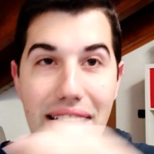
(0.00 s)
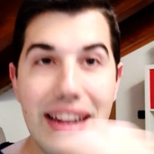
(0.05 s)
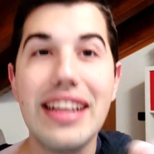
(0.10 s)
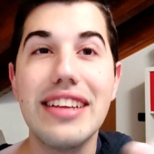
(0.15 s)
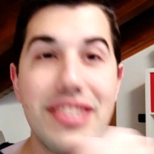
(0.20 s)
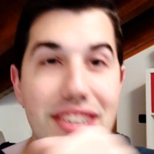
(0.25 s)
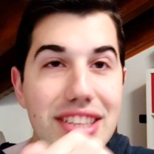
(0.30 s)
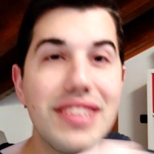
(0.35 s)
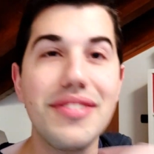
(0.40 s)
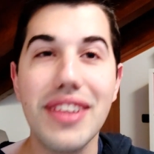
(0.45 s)

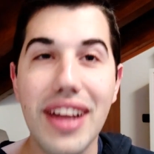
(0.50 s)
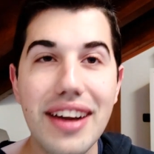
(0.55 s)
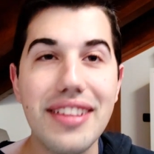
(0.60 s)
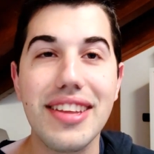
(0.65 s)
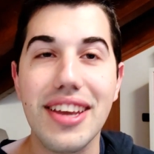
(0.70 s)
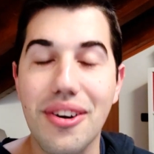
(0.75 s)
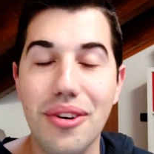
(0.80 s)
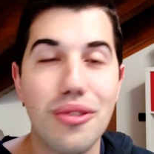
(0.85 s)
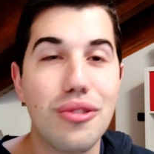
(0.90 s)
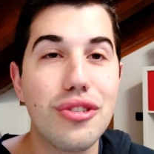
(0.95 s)
Leggetevi
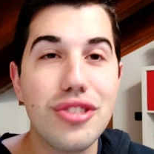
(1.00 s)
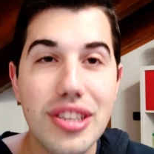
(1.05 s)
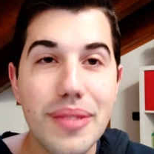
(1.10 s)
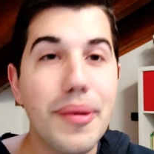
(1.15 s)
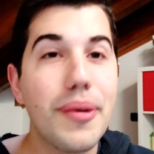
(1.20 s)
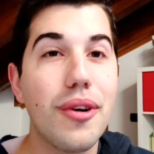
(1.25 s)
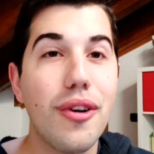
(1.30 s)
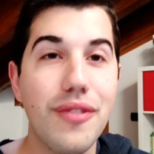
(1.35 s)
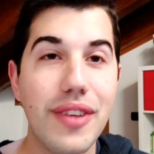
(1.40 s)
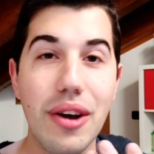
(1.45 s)
l'articolo, non
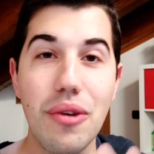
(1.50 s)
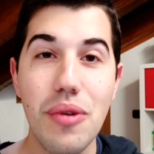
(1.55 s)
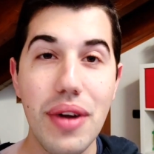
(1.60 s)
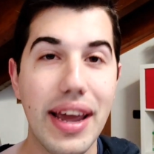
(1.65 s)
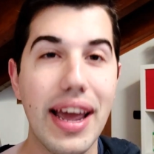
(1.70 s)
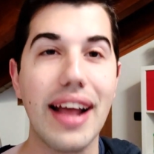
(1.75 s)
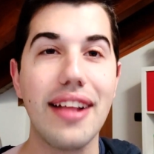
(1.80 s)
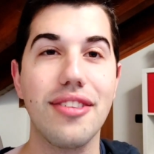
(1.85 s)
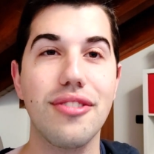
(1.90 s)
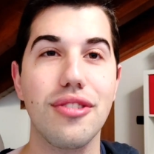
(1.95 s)
sapevano fare un
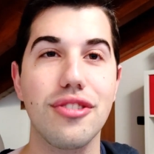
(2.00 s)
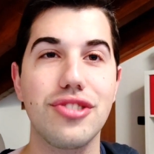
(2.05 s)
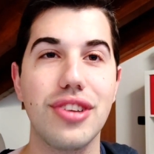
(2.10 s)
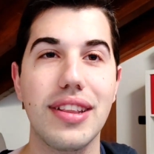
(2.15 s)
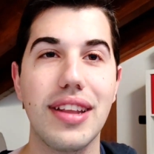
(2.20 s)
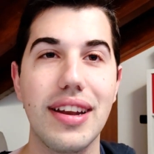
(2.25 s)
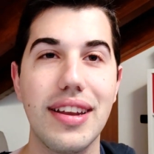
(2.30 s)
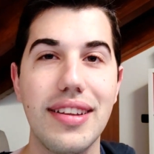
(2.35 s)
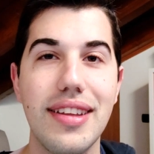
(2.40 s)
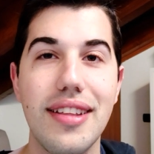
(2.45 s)
cazzo già
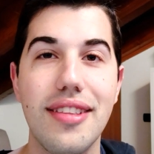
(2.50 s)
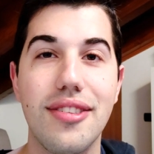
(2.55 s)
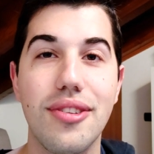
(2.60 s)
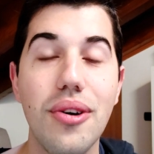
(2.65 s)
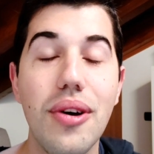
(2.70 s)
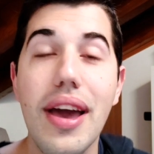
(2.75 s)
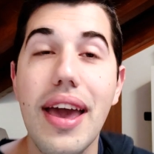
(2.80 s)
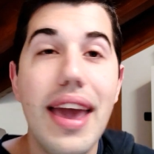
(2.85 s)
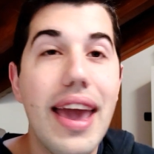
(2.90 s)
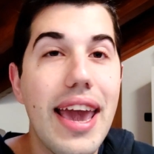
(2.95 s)

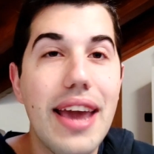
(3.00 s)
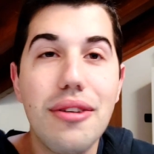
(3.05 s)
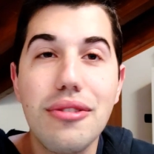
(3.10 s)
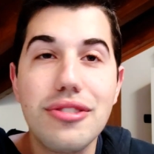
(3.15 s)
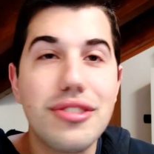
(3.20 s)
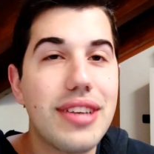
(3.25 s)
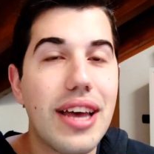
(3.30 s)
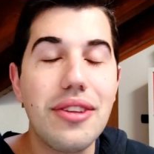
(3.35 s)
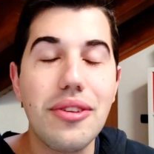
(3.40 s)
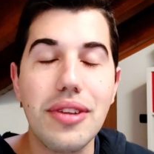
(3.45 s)
dall'inizio e
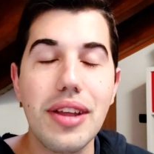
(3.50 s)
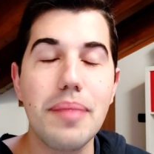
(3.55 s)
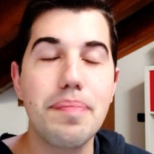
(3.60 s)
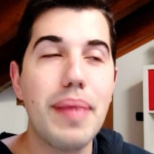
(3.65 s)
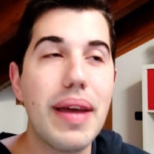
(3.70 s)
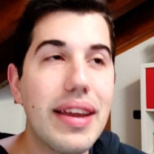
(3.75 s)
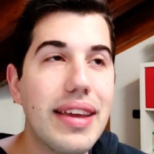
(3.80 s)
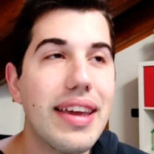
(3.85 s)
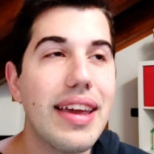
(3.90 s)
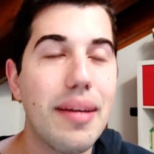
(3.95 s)
non sanno del
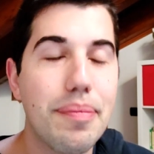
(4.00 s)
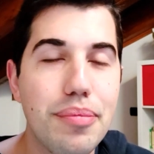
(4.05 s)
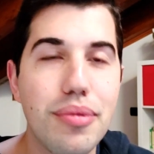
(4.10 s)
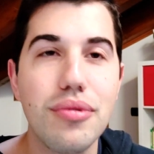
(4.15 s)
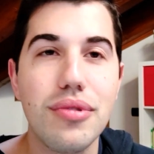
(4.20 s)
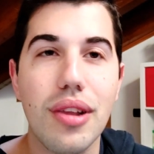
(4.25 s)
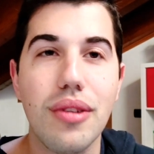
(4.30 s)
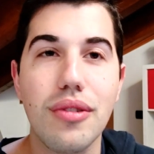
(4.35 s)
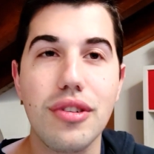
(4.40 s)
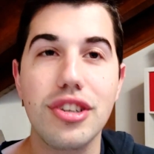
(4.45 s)
perché
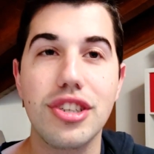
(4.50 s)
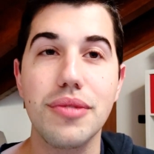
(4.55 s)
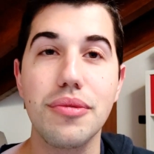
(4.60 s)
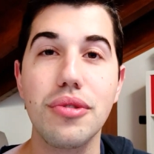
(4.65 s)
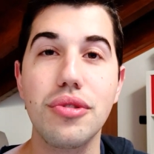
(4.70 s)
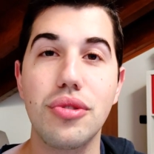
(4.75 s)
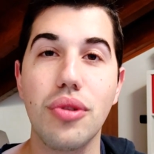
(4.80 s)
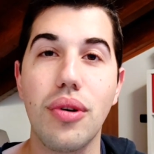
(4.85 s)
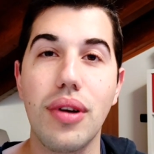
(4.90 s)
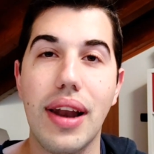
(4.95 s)
appunto hanno
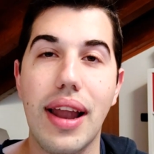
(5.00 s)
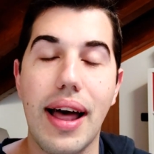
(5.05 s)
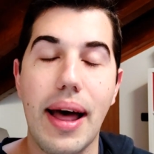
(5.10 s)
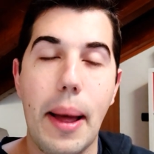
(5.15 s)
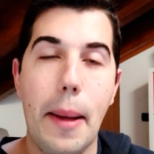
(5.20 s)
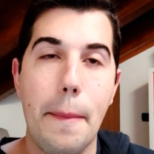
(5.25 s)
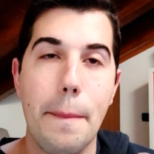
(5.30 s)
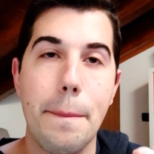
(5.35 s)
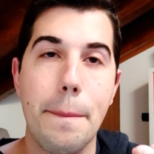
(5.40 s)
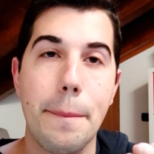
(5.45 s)
ricevuto
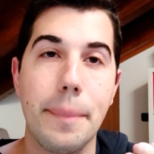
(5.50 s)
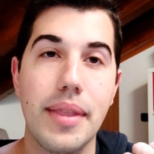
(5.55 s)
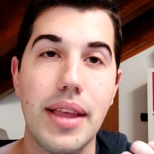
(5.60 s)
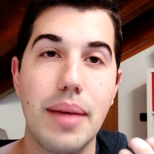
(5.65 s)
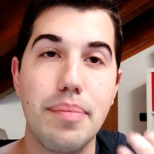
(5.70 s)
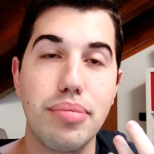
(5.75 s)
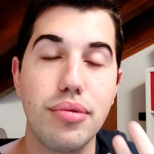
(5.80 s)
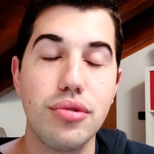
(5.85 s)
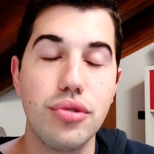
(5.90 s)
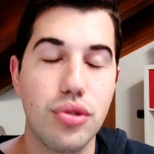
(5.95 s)
mm,
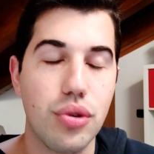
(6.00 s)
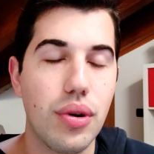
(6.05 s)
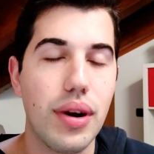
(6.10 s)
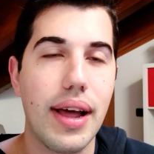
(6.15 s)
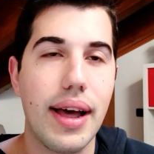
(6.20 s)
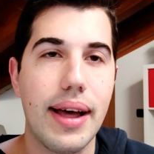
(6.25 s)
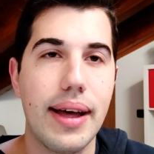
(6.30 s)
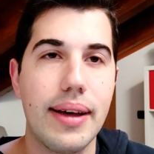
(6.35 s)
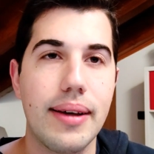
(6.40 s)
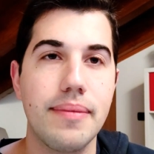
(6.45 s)

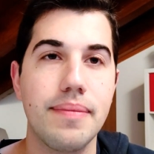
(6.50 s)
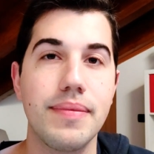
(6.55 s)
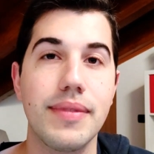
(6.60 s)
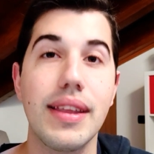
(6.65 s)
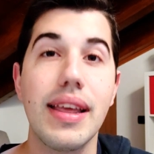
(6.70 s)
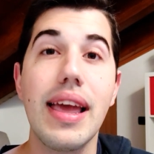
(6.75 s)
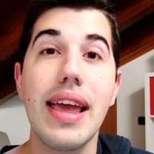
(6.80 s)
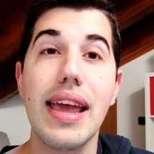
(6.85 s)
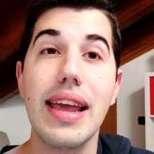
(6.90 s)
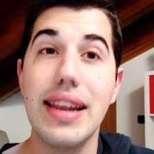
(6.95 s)
mm,
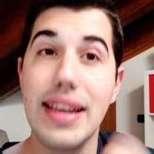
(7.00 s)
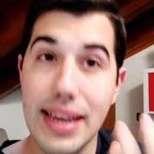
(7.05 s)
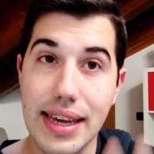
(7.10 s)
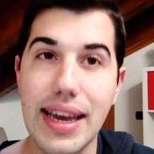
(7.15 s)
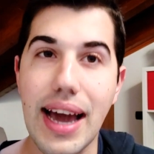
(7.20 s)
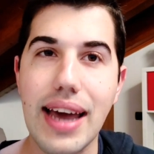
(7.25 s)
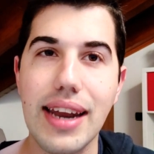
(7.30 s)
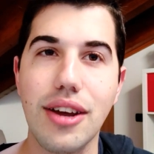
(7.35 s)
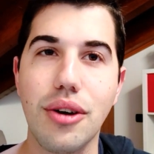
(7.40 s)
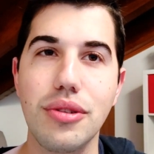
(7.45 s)

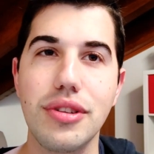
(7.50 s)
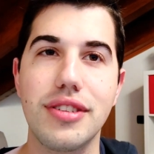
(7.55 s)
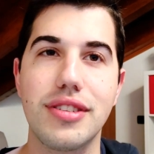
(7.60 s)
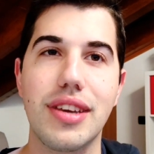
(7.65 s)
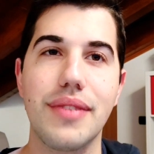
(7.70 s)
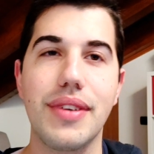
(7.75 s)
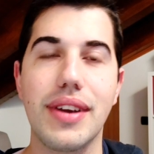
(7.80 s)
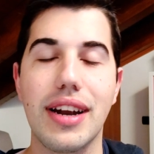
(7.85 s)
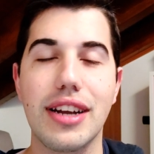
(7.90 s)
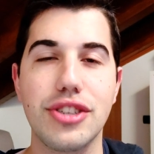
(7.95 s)
l'incarico di
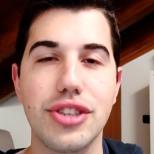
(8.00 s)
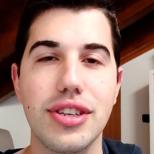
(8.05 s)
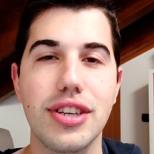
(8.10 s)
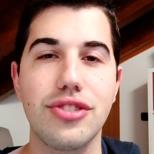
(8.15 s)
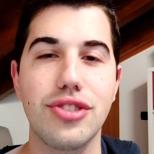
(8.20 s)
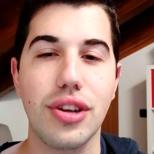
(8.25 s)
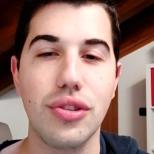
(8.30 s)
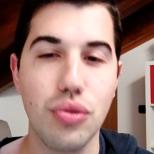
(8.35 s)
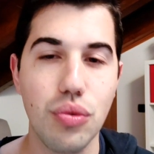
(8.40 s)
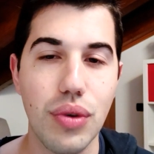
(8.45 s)
scrivere la
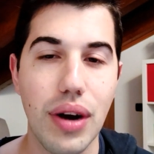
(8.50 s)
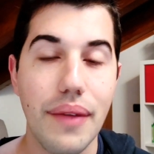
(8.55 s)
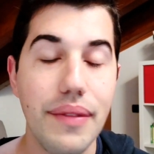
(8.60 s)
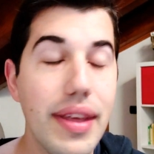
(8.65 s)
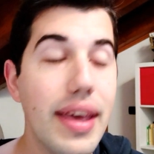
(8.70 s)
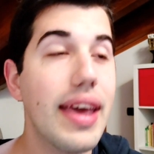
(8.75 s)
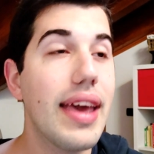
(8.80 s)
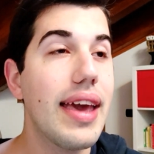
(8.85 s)
sceneggiatura.